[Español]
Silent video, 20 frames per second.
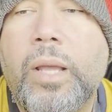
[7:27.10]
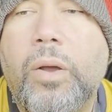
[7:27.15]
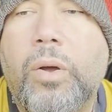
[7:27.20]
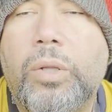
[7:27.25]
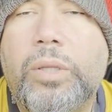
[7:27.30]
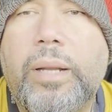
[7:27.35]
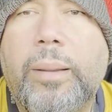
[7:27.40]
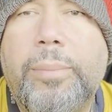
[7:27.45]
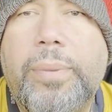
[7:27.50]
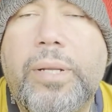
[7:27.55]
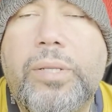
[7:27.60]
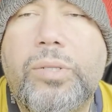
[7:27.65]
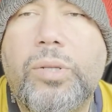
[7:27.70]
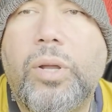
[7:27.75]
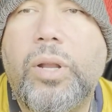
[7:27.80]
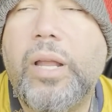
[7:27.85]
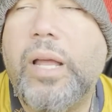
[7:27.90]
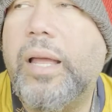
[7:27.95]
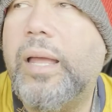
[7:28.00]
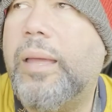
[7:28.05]
otra
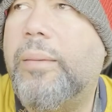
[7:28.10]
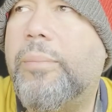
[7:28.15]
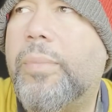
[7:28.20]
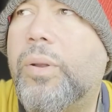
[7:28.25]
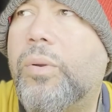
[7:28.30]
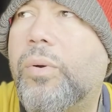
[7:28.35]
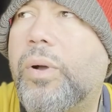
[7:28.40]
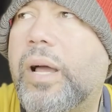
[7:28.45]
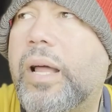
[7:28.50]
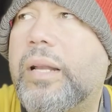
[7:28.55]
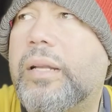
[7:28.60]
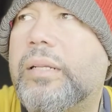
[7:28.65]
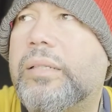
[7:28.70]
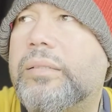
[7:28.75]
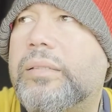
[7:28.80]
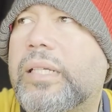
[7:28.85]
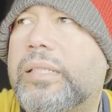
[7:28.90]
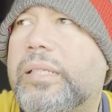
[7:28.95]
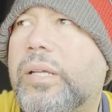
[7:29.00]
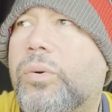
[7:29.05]
persona en mi lugar
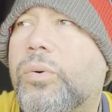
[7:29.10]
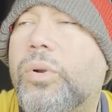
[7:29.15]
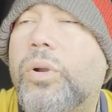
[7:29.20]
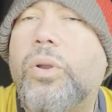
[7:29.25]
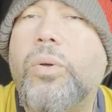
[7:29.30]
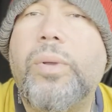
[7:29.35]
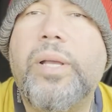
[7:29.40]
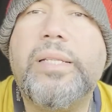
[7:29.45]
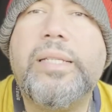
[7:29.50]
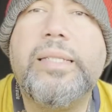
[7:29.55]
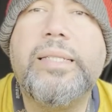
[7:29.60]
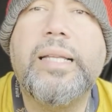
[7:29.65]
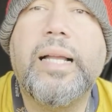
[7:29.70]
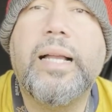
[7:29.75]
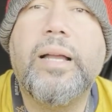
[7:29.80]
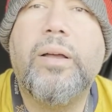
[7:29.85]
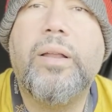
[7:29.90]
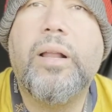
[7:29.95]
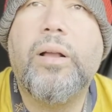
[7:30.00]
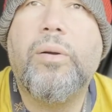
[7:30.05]
de seguro lo hubiesen
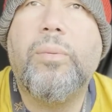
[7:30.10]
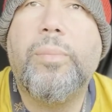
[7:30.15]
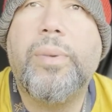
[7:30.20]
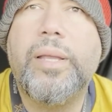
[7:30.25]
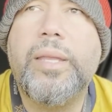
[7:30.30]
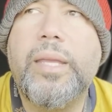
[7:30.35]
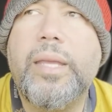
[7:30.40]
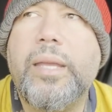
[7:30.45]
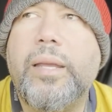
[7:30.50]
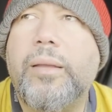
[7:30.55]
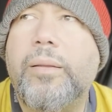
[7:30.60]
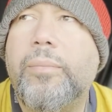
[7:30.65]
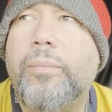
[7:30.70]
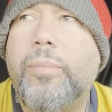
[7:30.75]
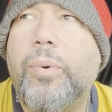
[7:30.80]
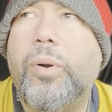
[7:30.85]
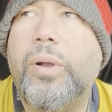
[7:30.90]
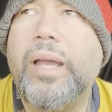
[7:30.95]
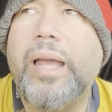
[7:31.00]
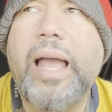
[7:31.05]
sacado de la compañía,
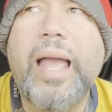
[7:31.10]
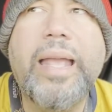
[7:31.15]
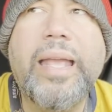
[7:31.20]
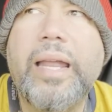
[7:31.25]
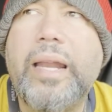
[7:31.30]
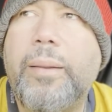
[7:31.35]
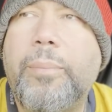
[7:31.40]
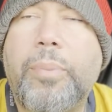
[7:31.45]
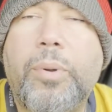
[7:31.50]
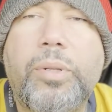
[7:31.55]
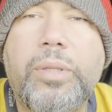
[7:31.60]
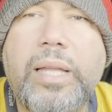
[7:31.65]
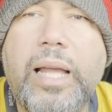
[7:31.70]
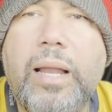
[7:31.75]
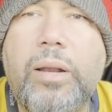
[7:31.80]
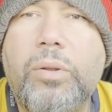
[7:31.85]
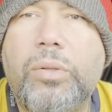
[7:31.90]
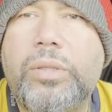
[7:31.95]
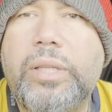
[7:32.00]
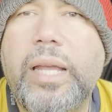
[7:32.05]
porque hay que
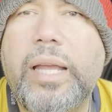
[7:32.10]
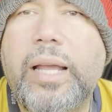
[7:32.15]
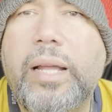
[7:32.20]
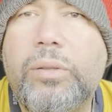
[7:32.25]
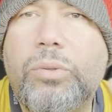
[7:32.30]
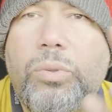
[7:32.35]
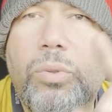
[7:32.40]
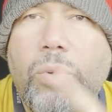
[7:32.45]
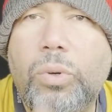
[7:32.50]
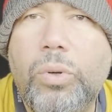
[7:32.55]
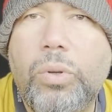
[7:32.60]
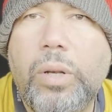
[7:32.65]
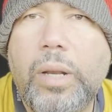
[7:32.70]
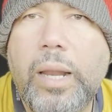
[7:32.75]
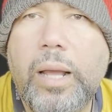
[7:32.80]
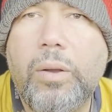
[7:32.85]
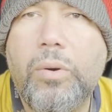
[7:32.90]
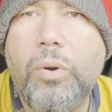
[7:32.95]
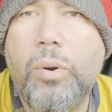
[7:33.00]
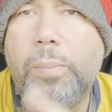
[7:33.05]
reportarlo, tenga tú
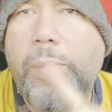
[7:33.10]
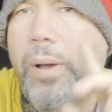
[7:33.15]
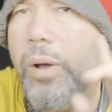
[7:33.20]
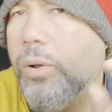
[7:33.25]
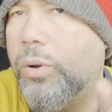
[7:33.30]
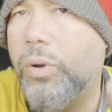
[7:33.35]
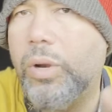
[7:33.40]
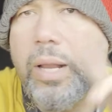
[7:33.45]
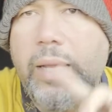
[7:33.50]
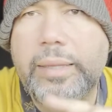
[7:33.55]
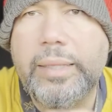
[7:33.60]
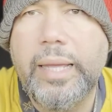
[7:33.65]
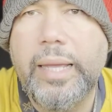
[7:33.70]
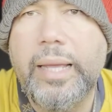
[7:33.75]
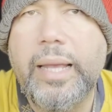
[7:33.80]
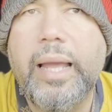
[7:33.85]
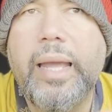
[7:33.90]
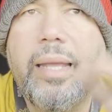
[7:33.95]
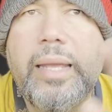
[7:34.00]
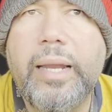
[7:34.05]
la culpa o no la
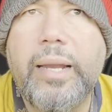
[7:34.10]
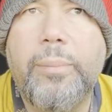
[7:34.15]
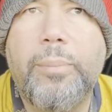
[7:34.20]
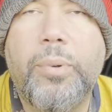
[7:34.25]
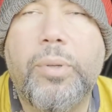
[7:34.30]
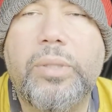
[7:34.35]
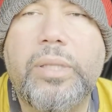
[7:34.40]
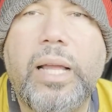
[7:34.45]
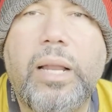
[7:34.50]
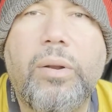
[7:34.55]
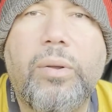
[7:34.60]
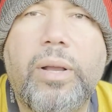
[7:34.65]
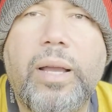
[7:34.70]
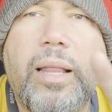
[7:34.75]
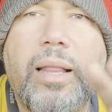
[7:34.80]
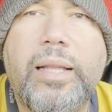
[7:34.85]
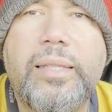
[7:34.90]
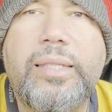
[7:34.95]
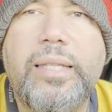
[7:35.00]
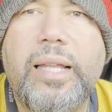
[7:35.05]
tenga, hay que reportarlo
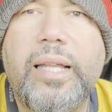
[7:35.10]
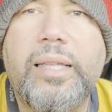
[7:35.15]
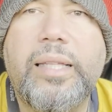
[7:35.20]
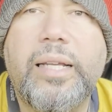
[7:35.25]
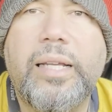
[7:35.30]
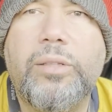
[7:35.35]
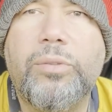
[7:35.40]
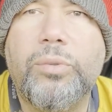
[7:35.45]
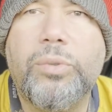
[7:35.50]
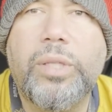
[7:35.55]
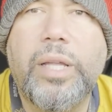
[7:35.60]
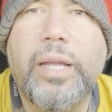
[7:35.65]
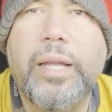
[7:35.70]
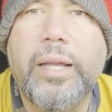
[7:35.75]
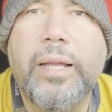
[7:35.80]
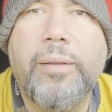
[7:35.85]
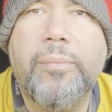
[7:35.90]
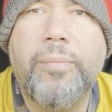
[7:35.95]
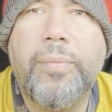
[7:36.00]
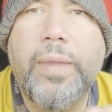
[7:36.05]
cada accidente que tú
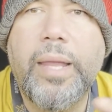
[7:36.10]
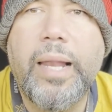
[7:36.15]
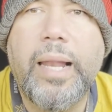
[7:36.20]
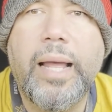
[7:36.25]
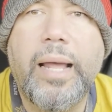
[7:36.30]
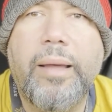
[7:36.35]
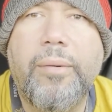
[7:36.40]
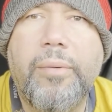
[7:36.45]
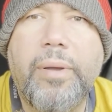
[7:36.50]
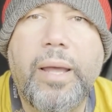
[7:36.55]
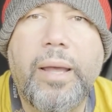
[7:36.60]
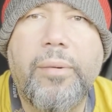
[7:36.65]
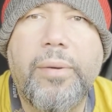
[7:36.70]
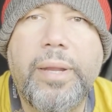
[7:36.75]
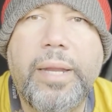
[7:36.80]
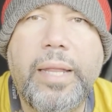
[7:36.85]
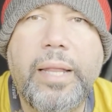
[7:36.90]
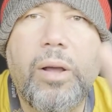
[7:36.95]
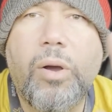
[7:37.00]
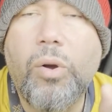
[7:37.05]
tengas en la
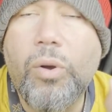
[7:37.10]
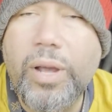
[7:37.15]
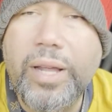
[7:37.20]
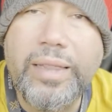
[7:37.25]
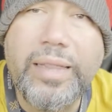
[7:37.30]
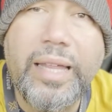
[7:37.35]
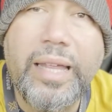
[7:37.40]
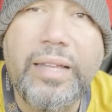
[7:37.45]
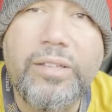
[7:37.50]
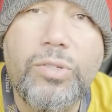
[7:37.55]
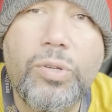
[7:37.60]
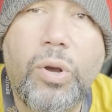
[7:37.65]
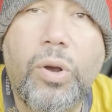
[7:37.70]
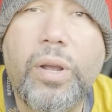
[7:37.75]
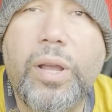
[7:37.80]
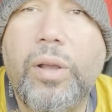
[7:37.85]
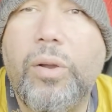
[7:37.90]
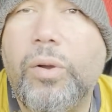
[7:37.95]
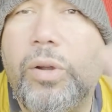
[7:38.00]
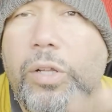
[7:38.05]
avenida, o que te
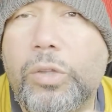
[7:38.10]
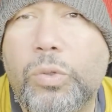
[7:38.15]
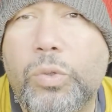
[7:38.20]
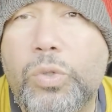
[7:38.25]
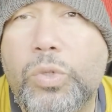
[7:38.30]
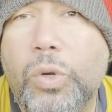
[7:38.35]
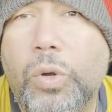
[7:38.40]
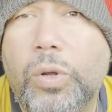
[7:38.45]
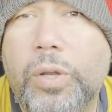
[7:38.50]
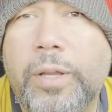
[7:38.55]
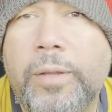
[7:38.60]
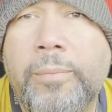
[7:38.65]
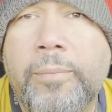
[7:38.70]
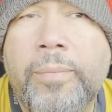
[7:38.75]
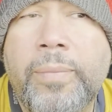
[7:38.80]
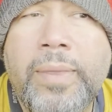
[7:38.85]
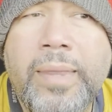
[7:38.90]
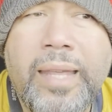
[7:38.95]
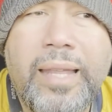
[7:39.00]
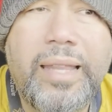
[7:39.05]
choquen o que tú choques,
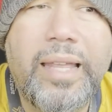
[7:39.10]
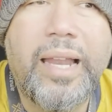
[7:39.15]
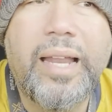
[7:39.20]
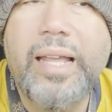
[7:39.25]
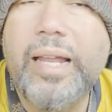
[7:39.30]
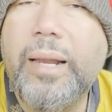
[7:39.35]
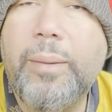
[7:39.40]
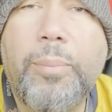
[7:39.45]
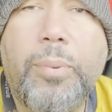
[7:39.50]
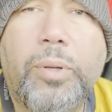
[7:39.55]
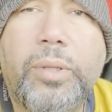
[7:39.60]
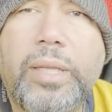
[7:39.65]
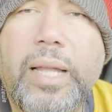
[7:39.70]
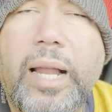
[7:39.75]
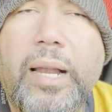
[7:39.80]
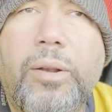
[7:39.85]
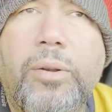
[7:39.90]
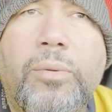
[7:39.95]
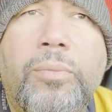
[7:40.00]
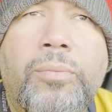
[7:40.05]
tienes que
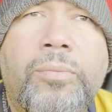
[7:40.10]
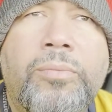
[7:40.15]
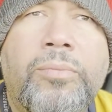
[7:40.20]
reportarlo